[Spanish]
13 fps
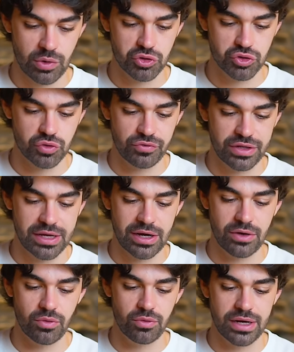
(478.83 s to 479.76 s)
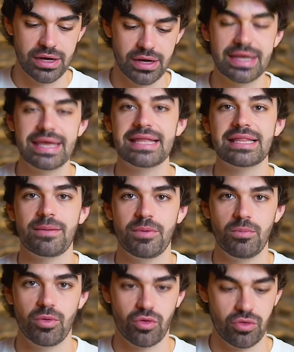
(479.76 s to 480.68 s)
cuando sufría una
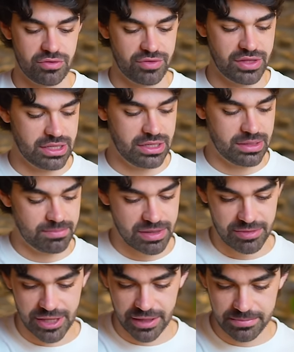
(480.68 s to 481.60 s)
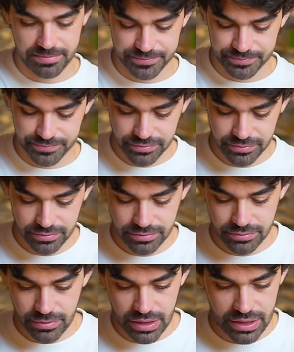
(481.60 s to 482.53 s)
etapa un poco difícil de mi vida.
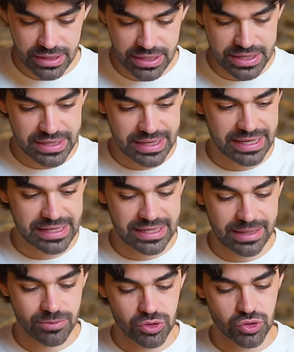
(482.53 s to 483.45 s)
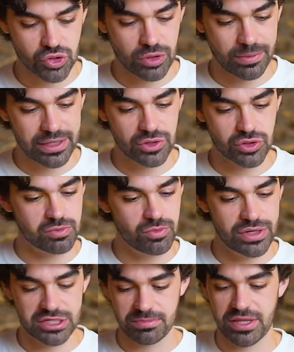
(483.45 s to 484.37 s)
Aquí tenemos dos objetos
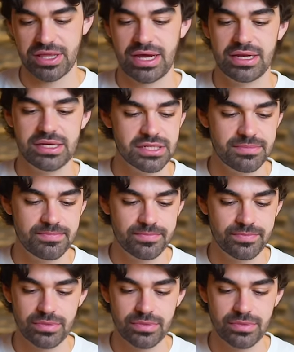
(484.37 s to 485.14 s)
muy especiales